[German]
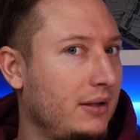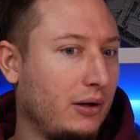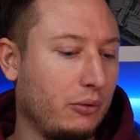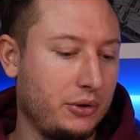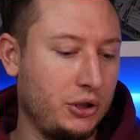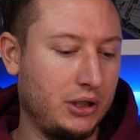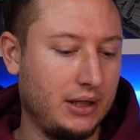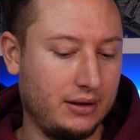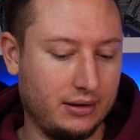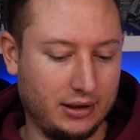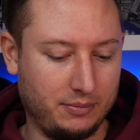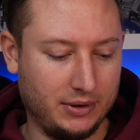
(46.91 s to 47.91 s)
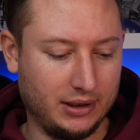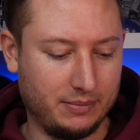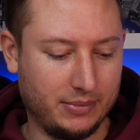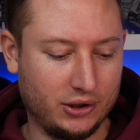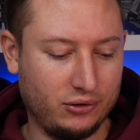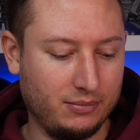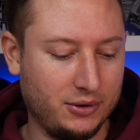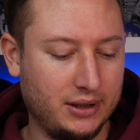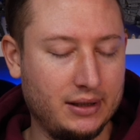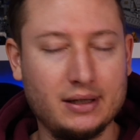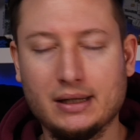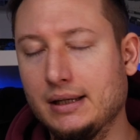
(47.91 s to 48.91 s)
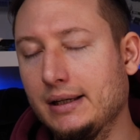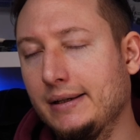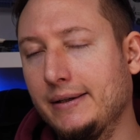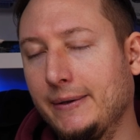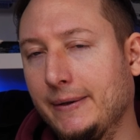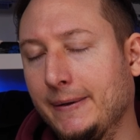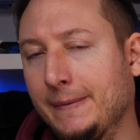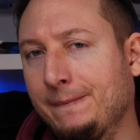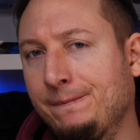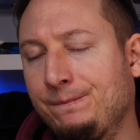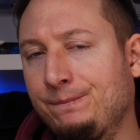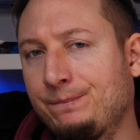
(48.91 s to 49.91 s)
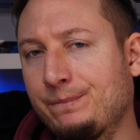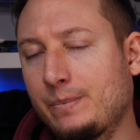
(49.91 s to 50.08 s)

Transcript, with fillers: Auch nicht schlecht, da hätte ich mir gleich ein paar Stück bestellt. Ähm,